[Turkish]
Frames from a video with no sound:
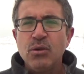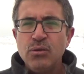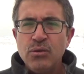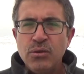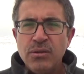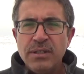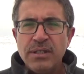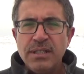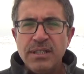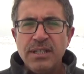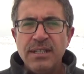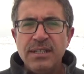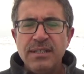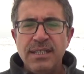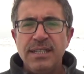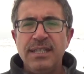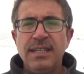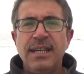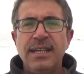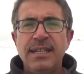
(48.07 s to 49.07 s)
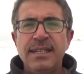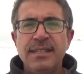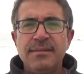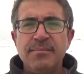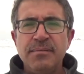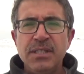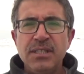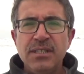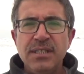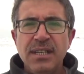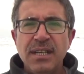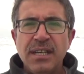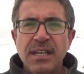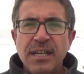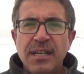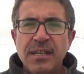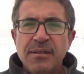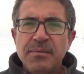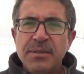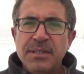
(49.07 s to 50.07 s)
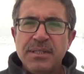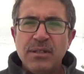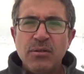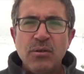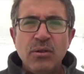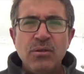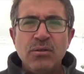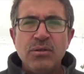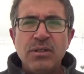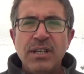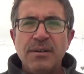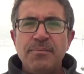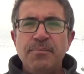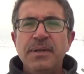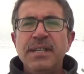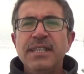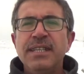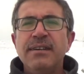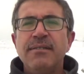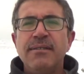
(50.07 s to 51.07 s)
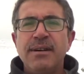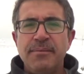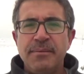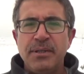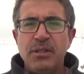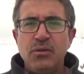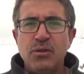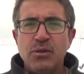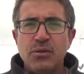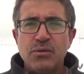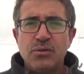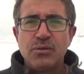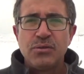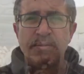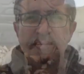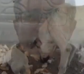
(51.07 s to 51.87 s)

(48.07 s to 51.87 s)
gönüllülük yılı ilan etmişti. Biz de gönüllülük yapmaya devam ediyoruz.